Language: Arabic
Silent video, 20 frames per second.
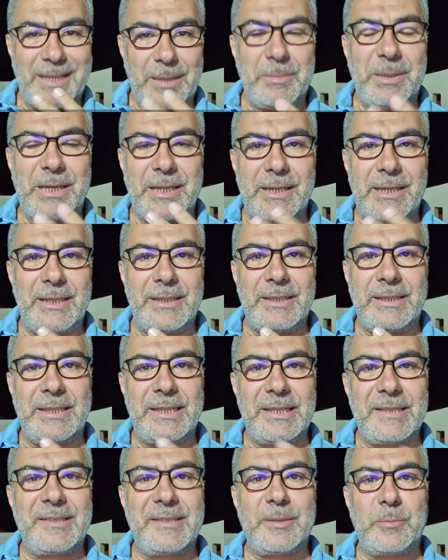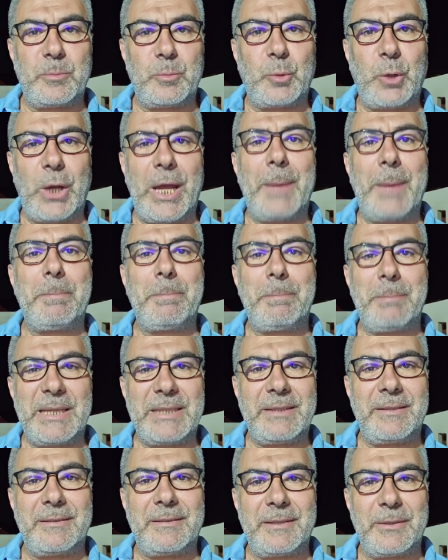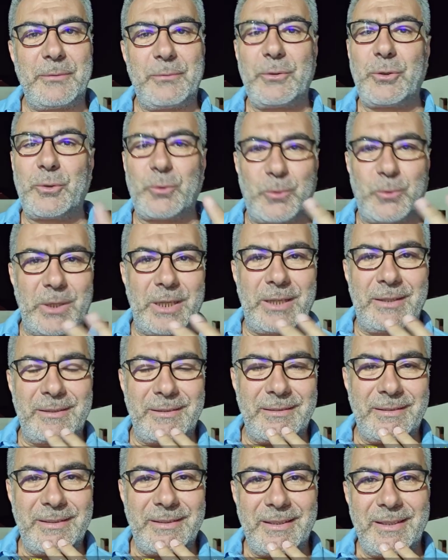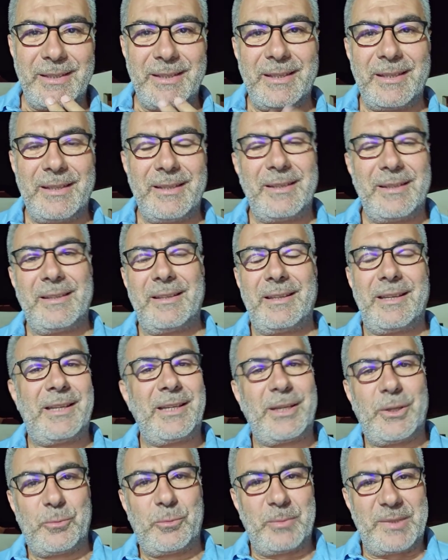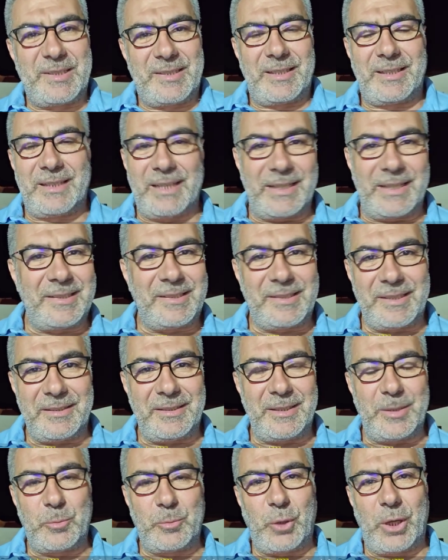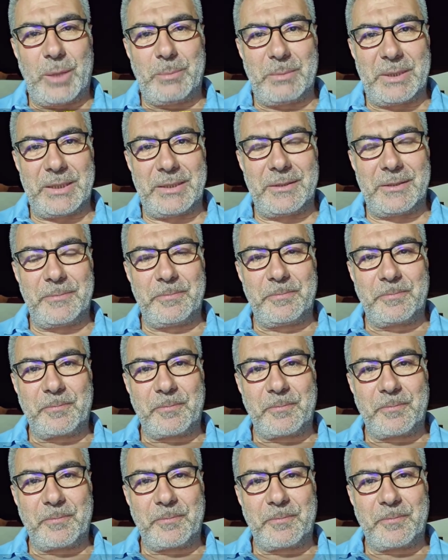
قبل قليل اسم محمد في القرآن اللهم صل على سيدنا محمد